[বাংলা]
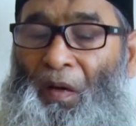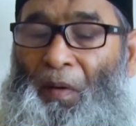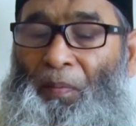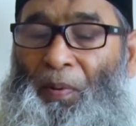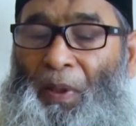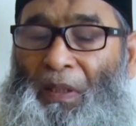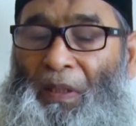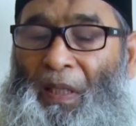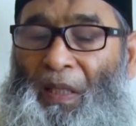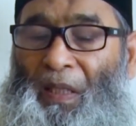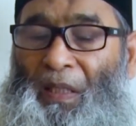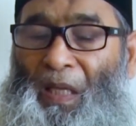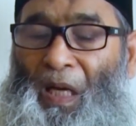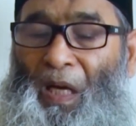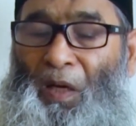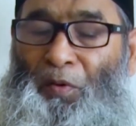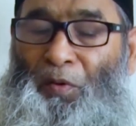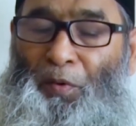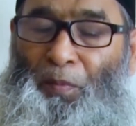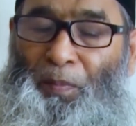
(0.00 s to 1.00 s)
অফাদাই
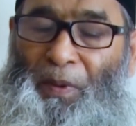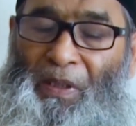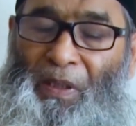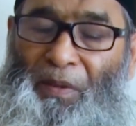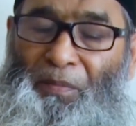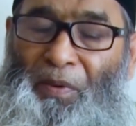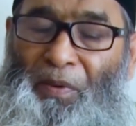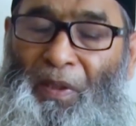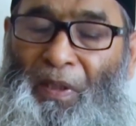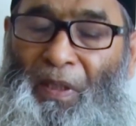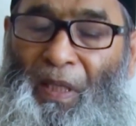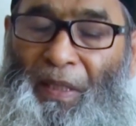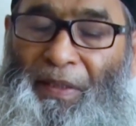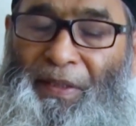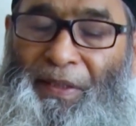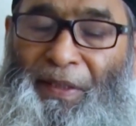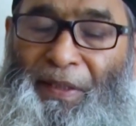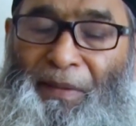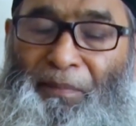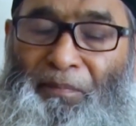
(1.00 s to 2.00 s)
না হু বিজেবিহীন
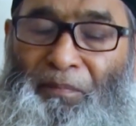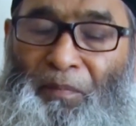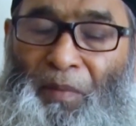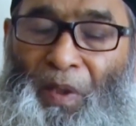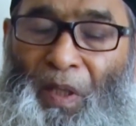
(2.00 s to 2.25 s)
আজিম